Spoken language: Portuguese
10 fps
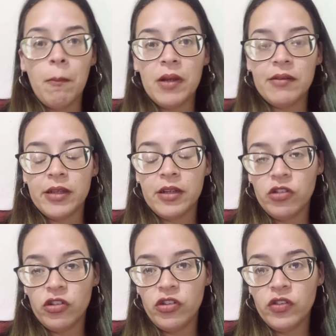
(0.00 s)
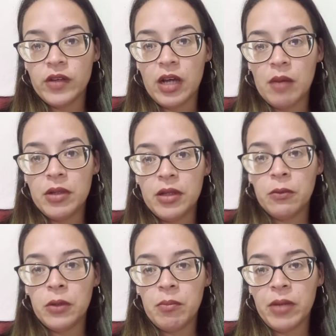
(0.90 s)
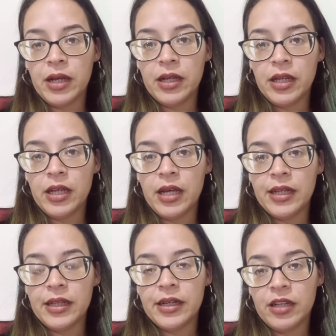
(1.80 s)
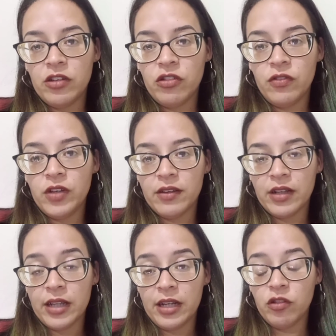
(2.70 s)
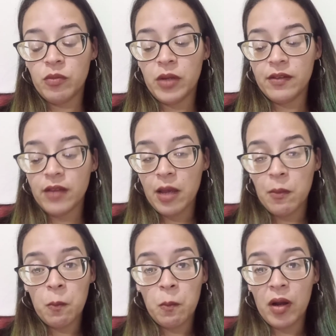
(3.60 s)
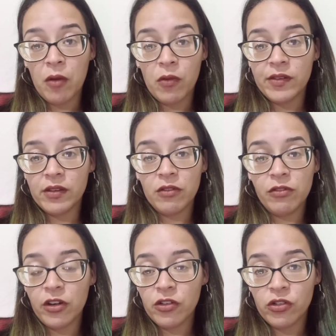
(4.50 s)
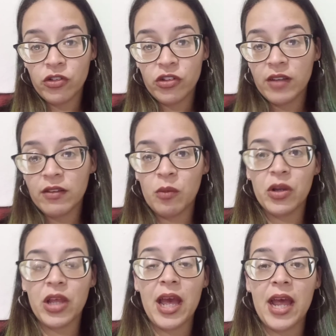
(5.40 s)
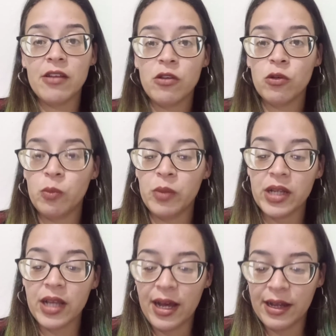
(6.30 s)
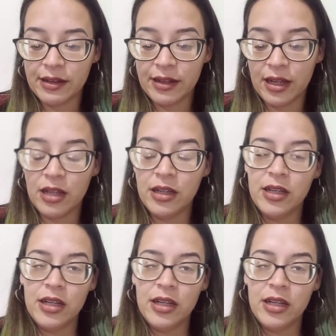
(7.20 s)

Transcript: Mas até onde a gente sabe, o que pega aqui é a internet via satélite. Mas é uma coisa assim, fora de cogitação, porque é super caro, tá?